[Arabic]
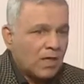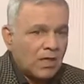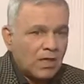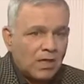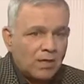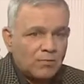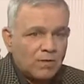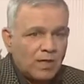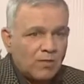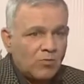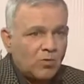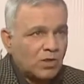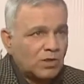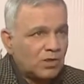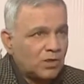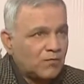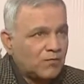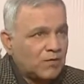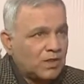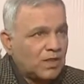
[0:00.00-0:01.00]
امام وضع
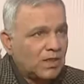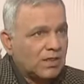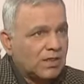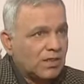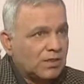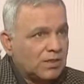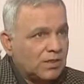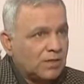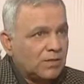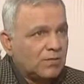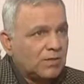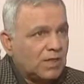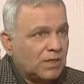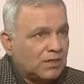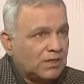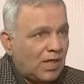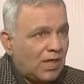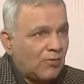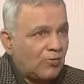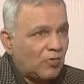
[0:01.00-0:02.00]
فيه الكثير من
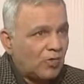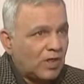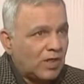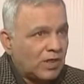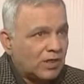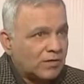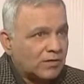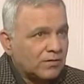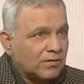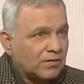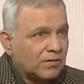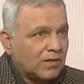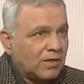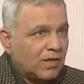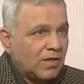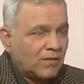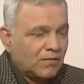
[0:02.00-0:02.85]
التحولات نعم.